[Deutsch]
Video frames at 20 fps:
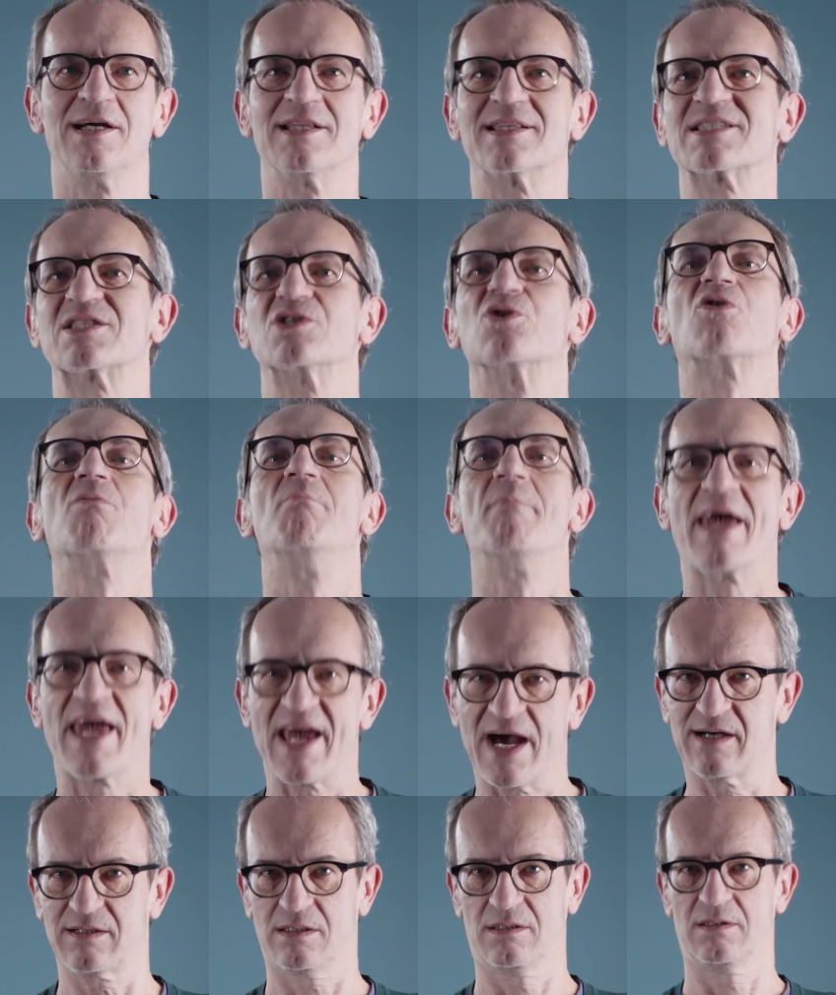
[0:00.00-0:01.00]
dass noch
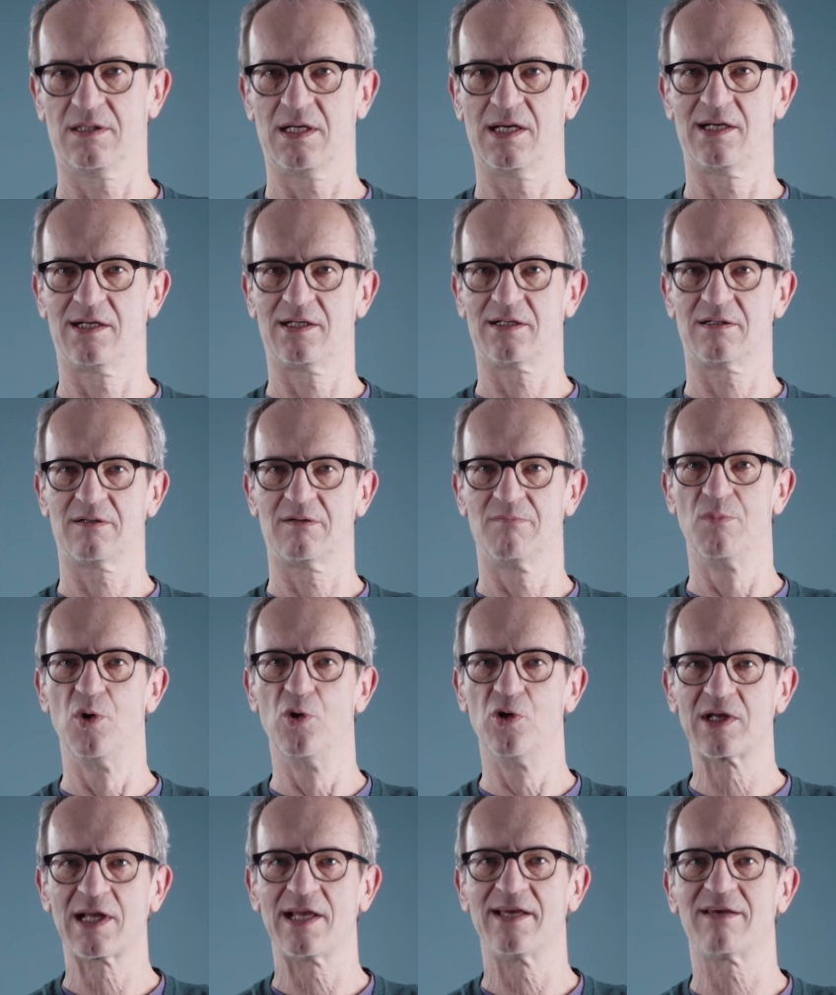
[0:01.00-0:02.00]
mehr äh,
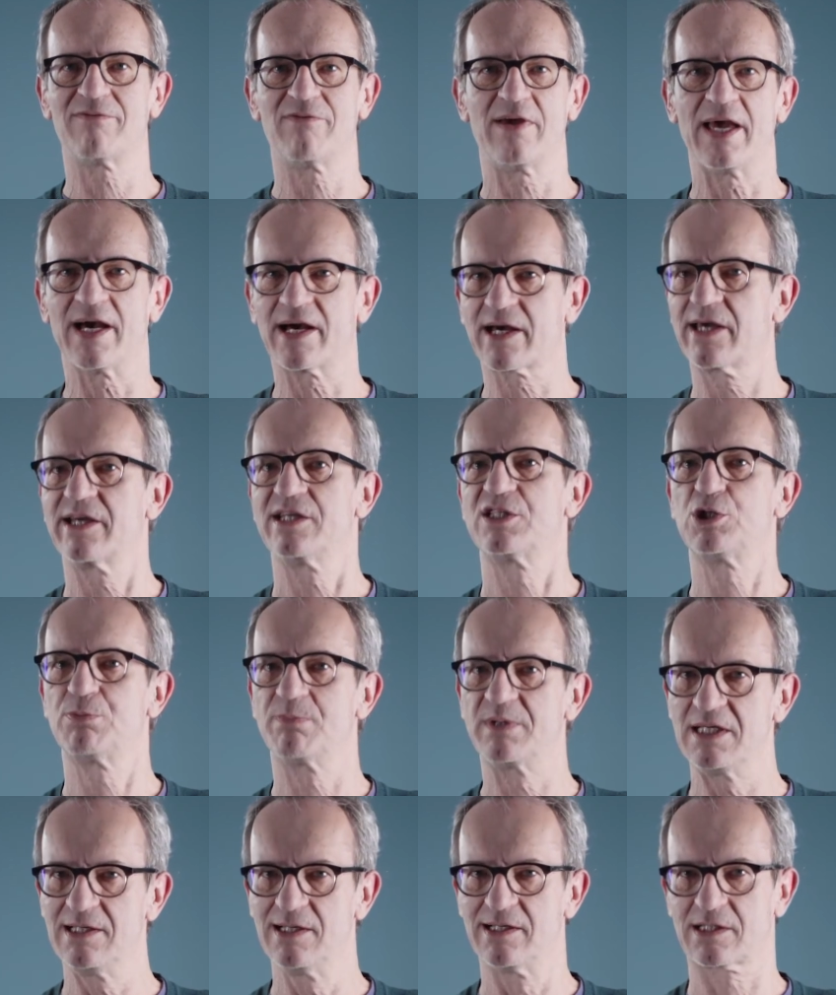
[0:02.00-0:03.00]
möglich wäre jetzt
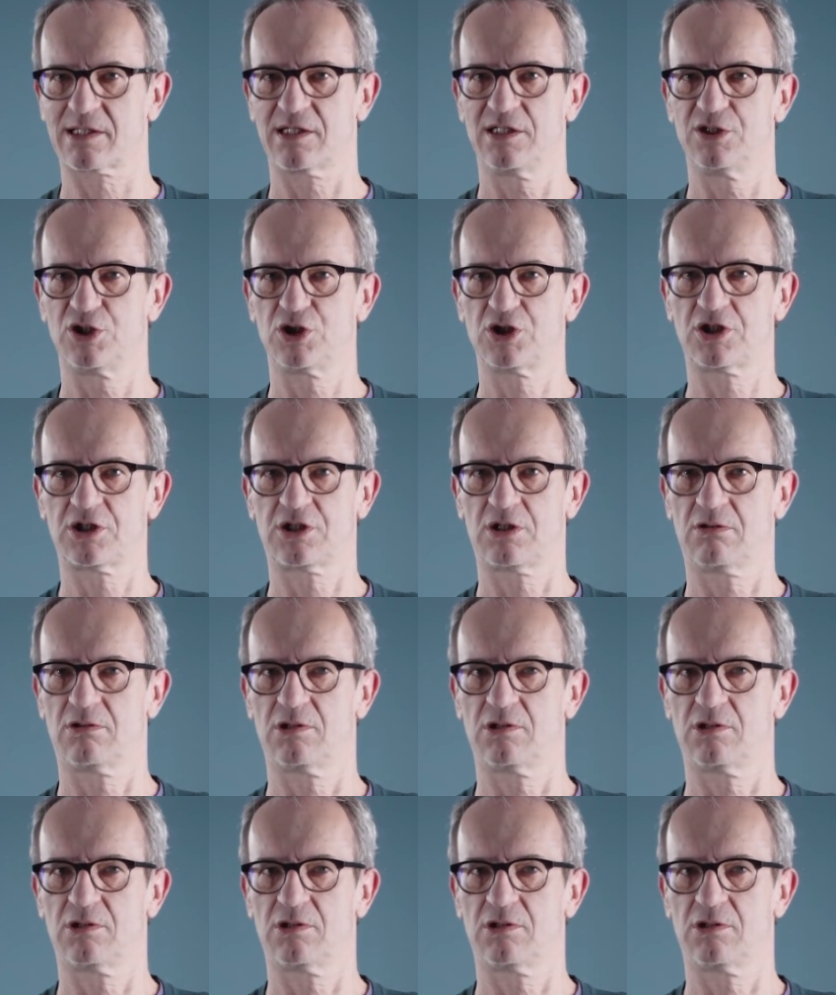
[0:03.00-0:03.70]
spielerisch.